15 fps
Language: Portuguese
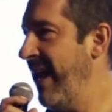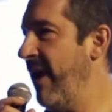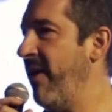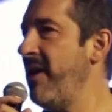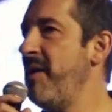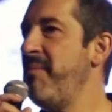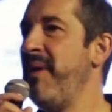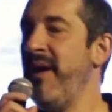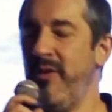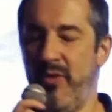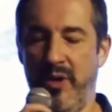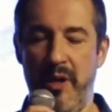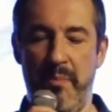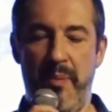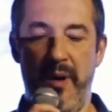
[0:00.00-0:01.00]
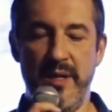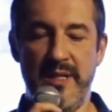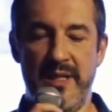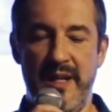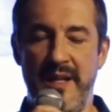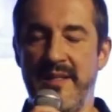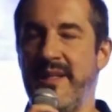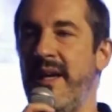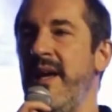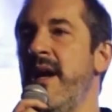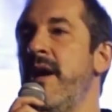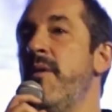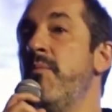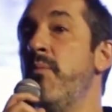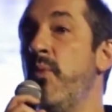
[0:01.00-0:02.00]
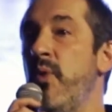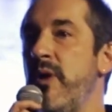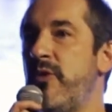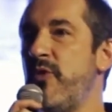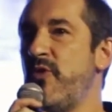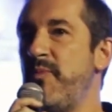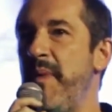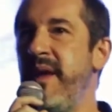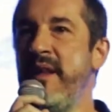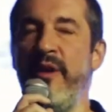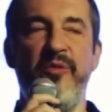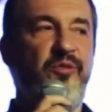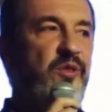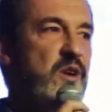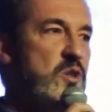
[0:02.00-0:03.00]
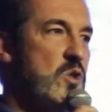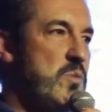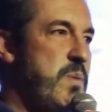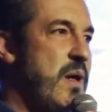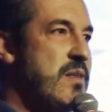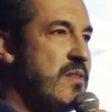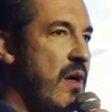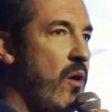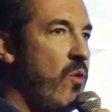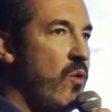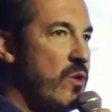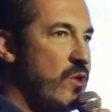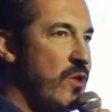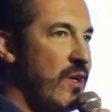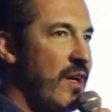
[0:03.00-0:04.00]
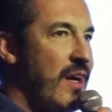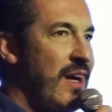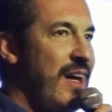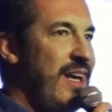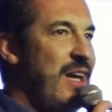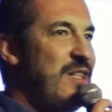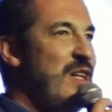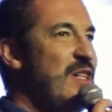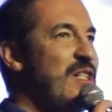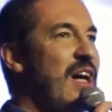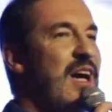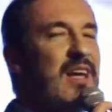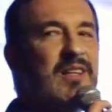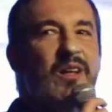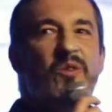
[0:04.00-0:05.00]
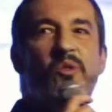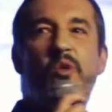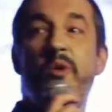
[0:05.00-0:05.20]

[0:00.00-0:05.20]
É um alimento que pode trazer muitos benefícios para a saúde e a gente ainda não